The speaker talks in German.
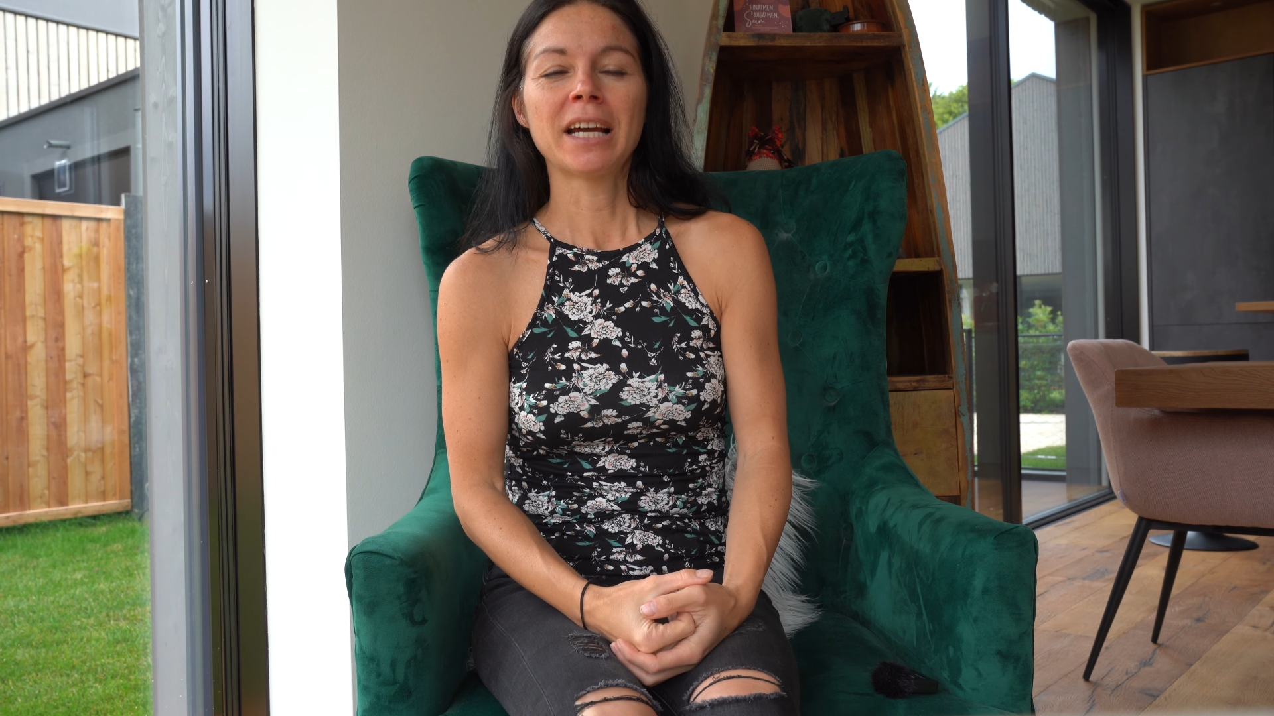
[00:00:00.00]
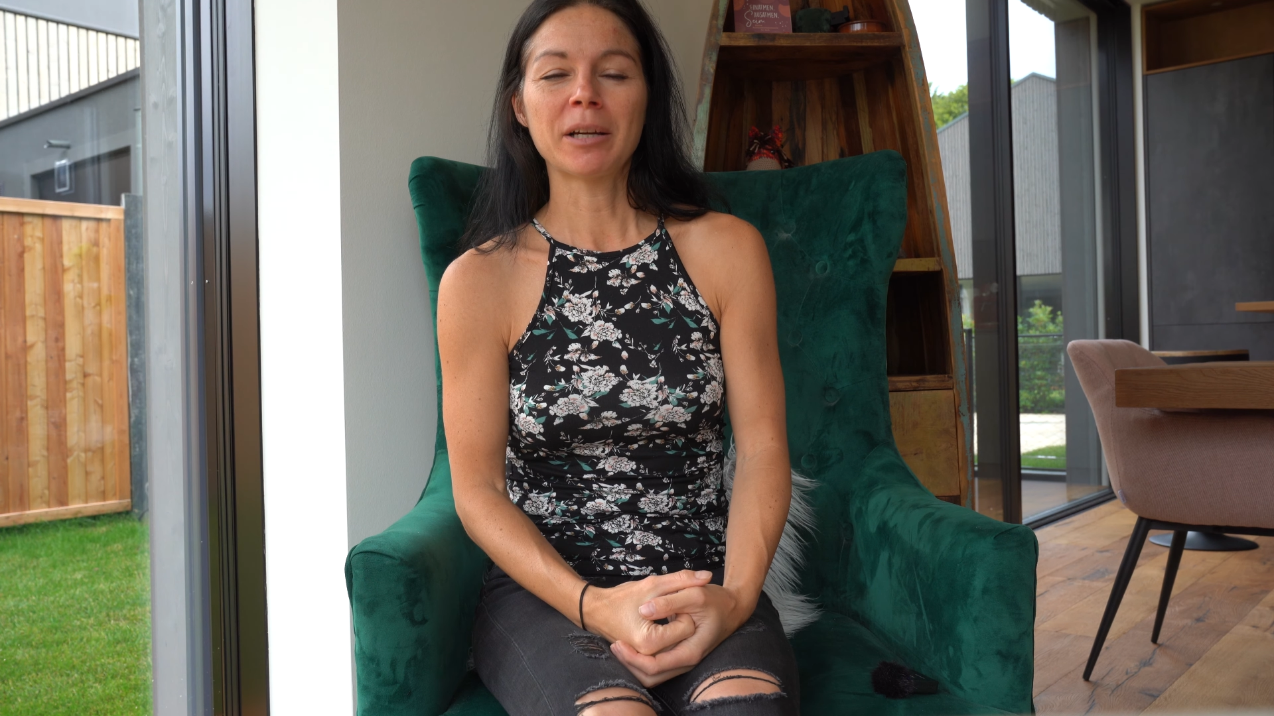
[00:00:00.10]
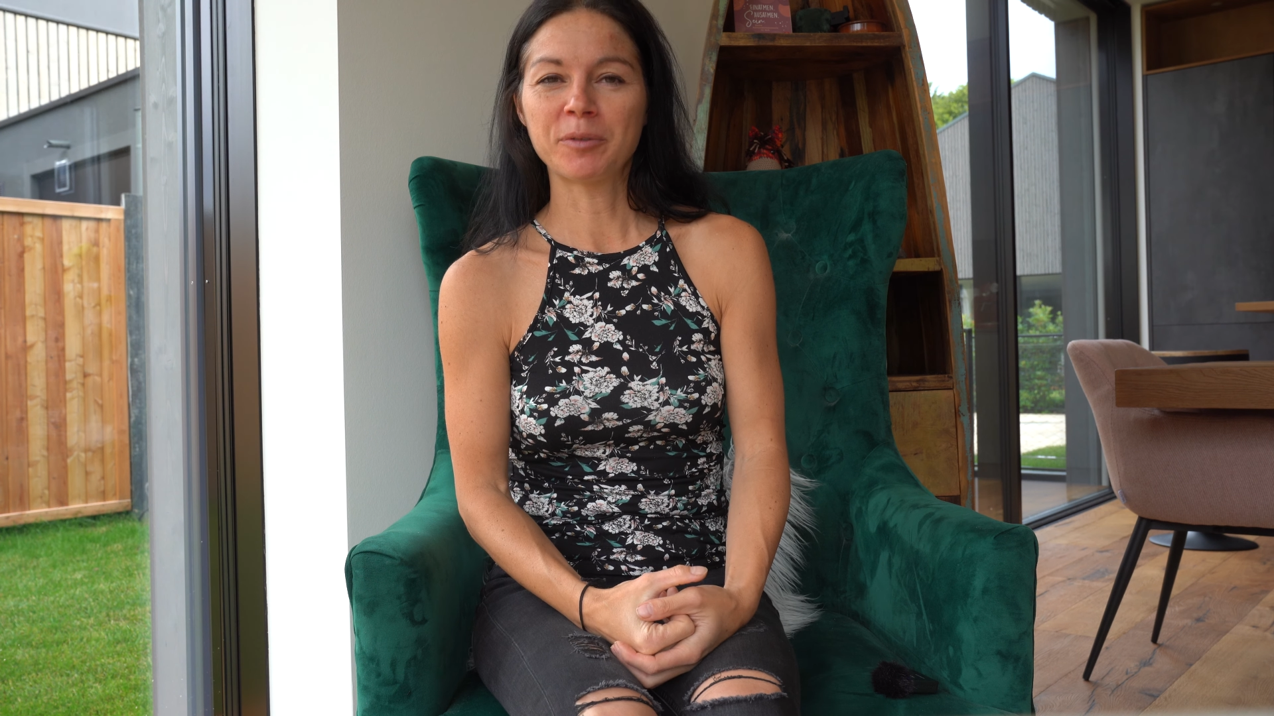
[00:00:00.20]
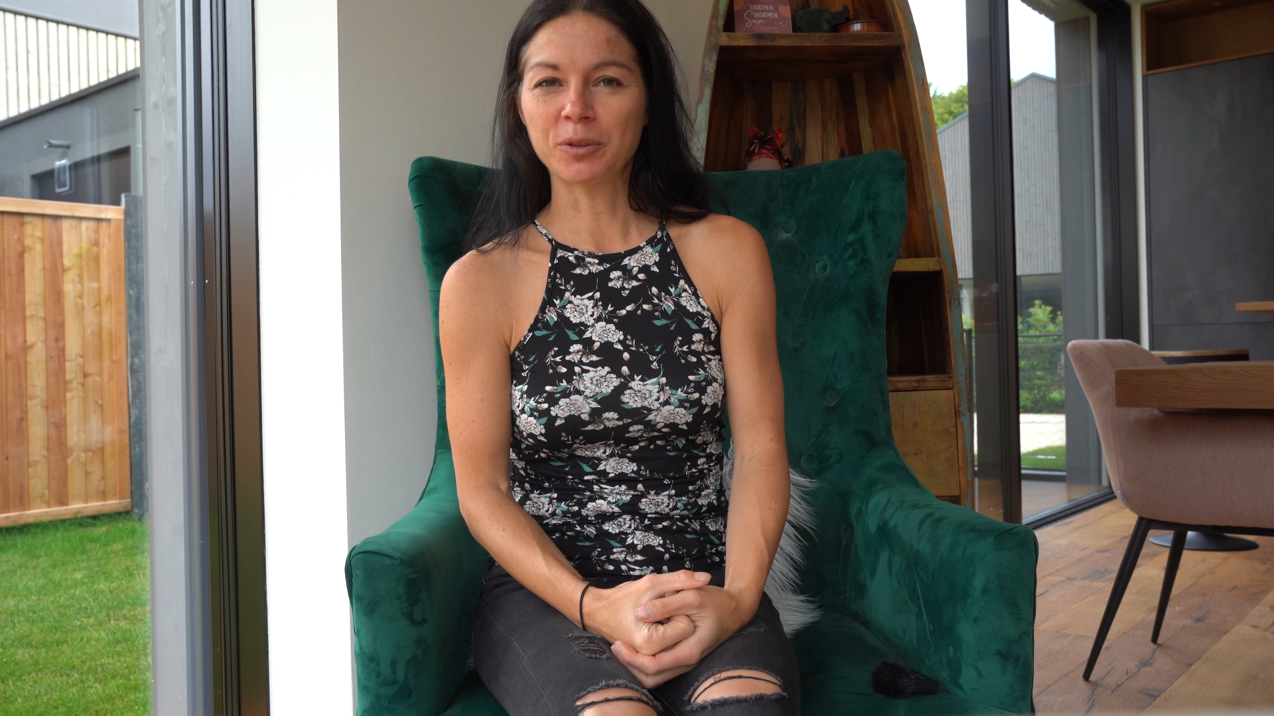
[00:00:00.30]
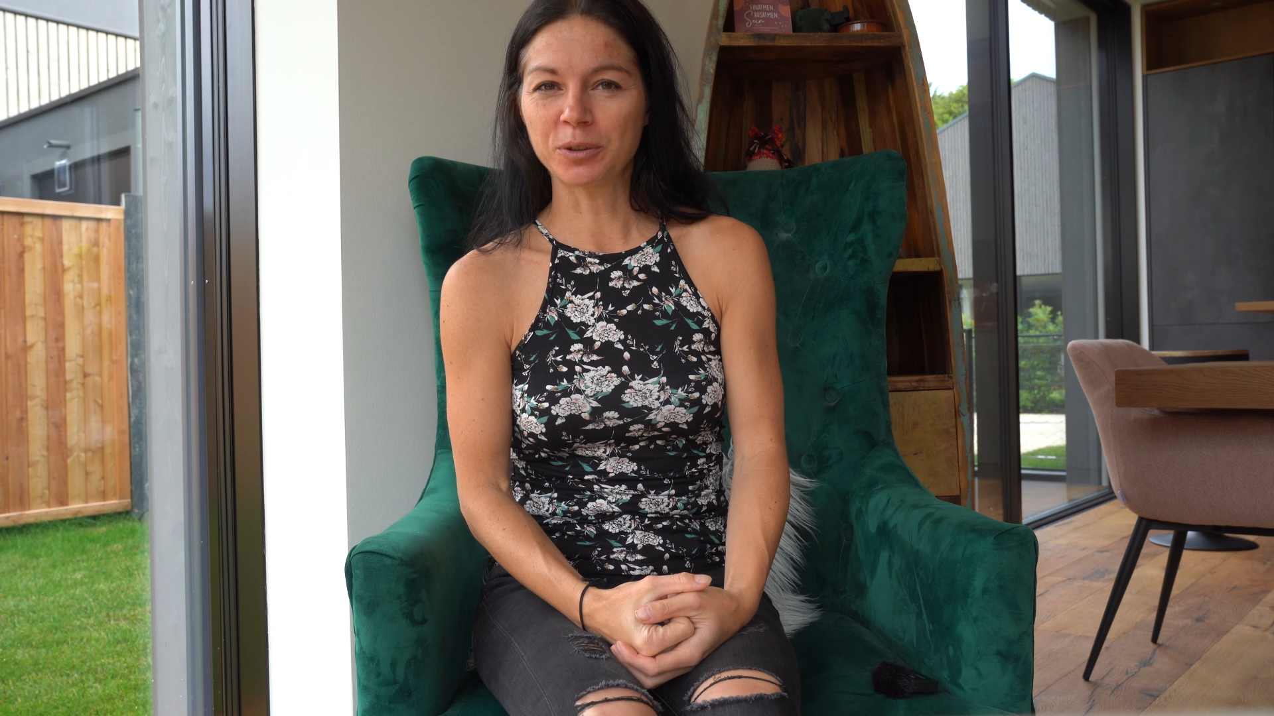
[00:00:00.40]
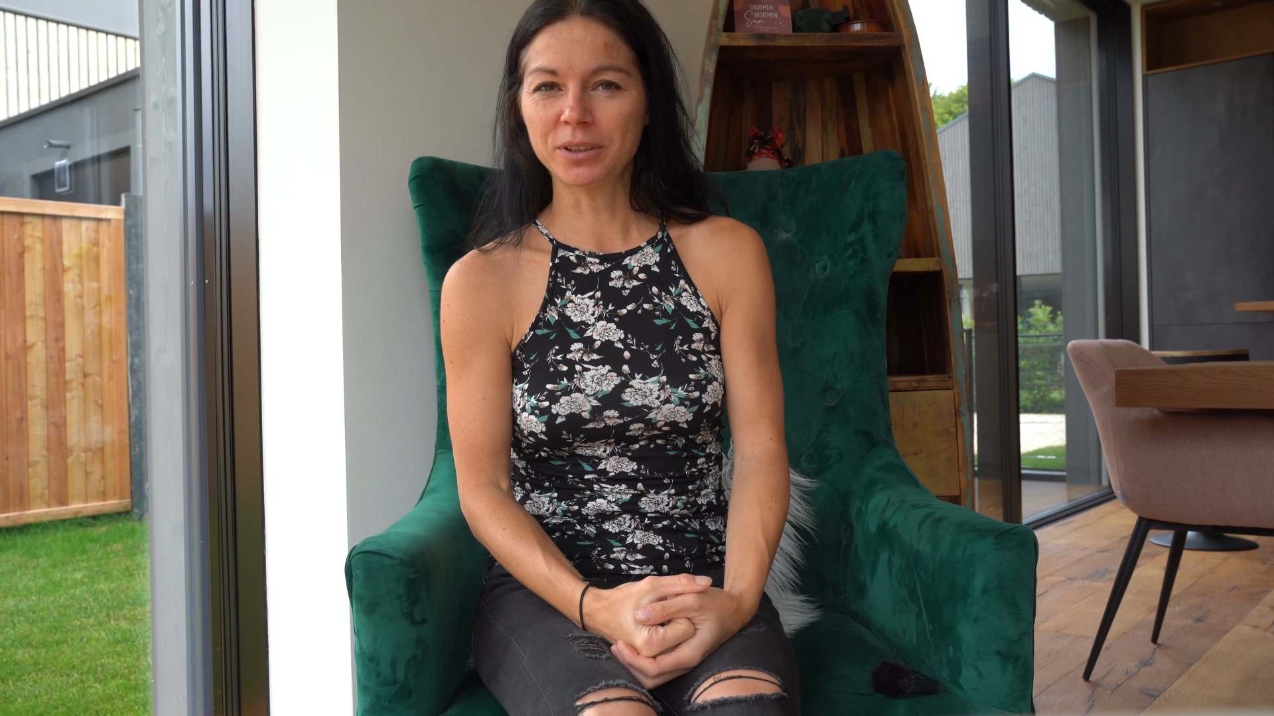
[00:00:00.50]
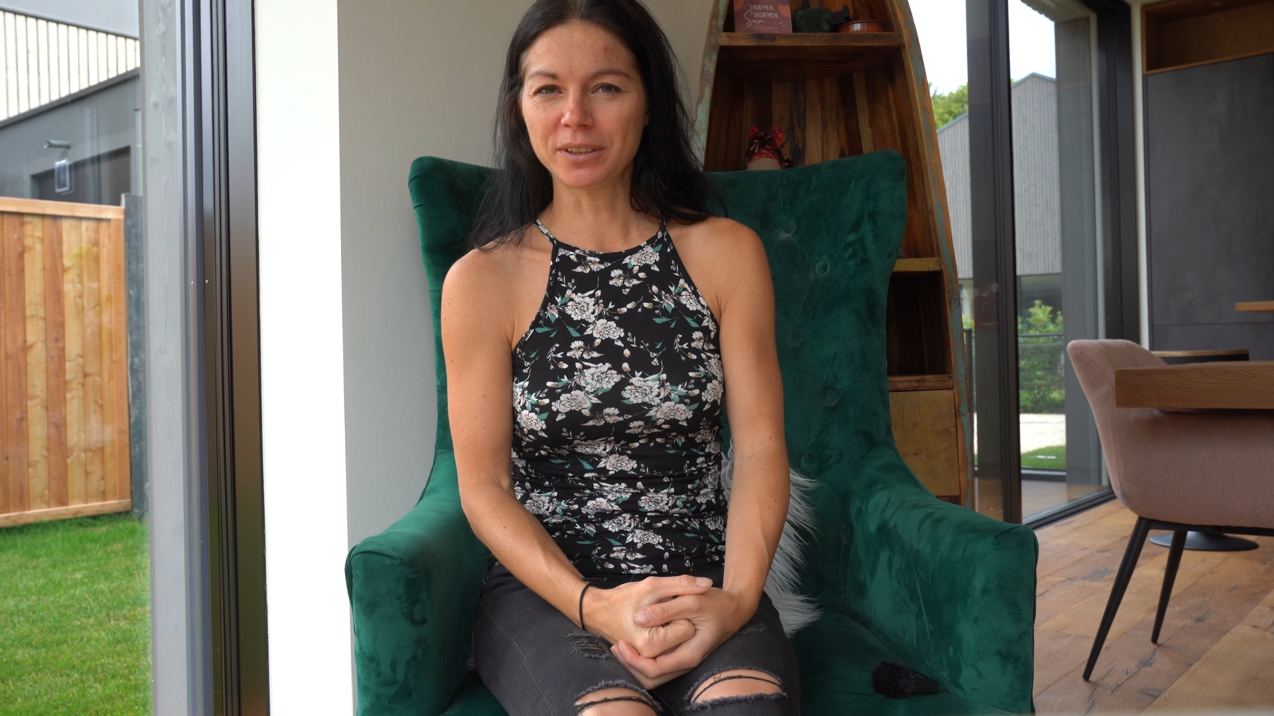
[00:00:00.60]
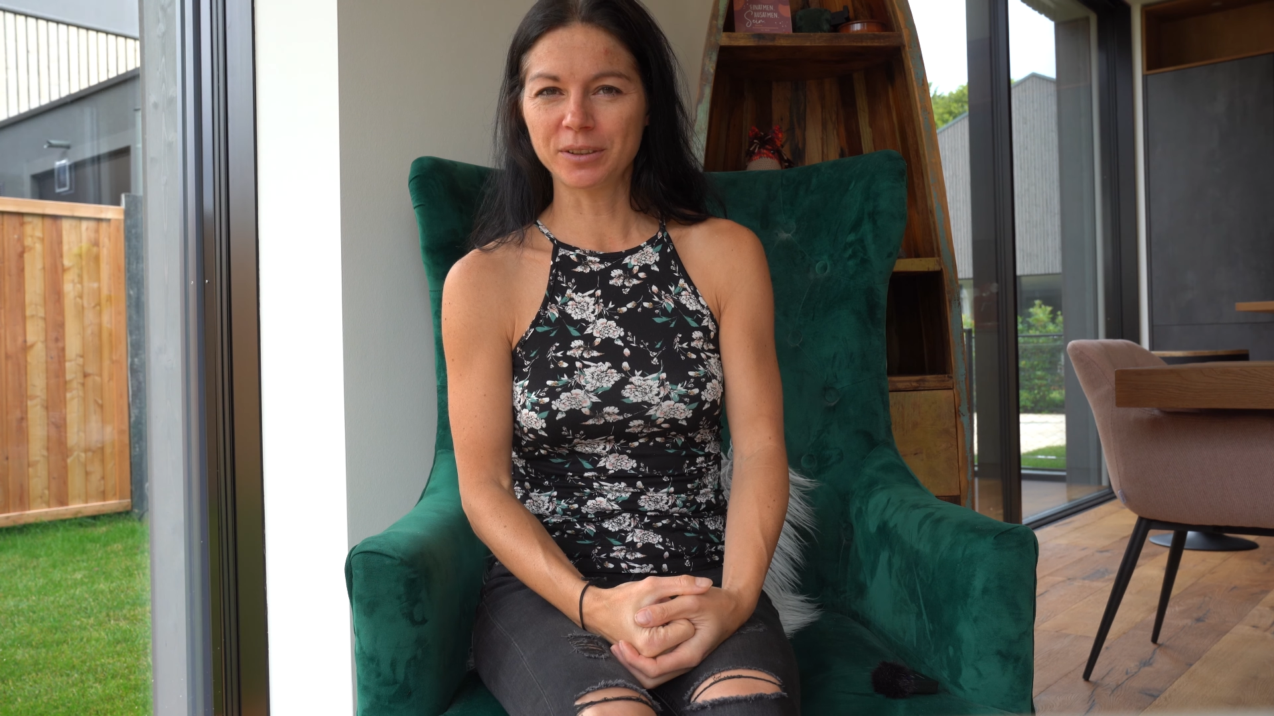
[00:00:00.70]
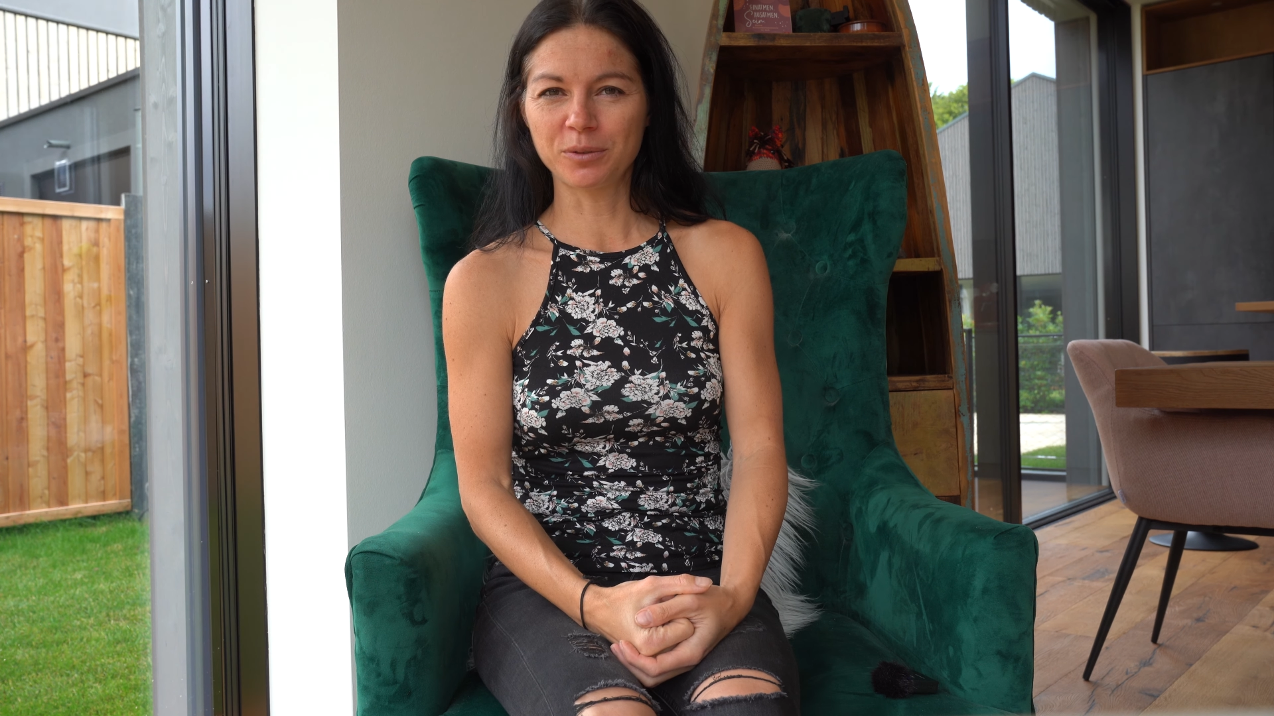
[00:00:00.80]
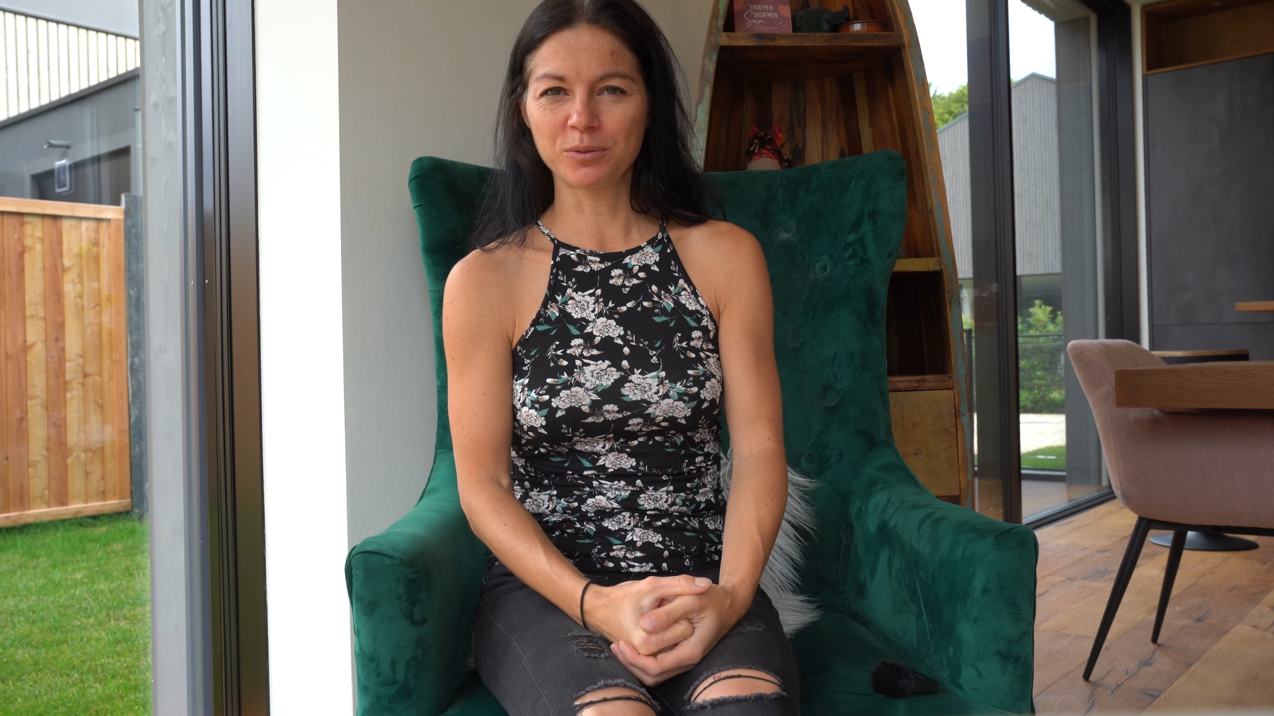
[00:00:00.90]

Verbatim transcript: am 9.